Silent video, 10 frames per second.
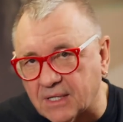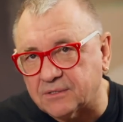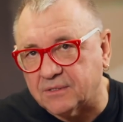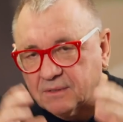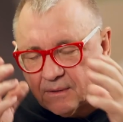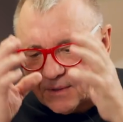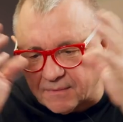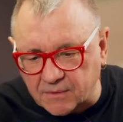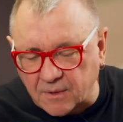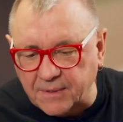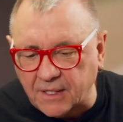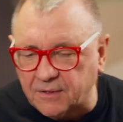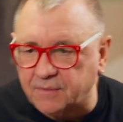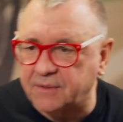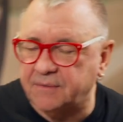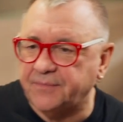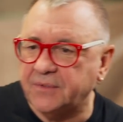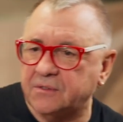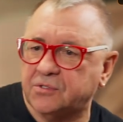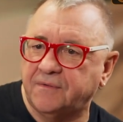no raz, że to nie wiem, dobre anioły
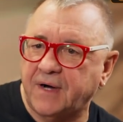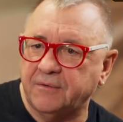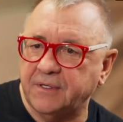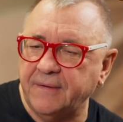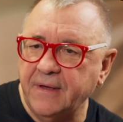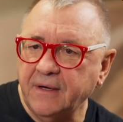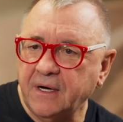czuwały,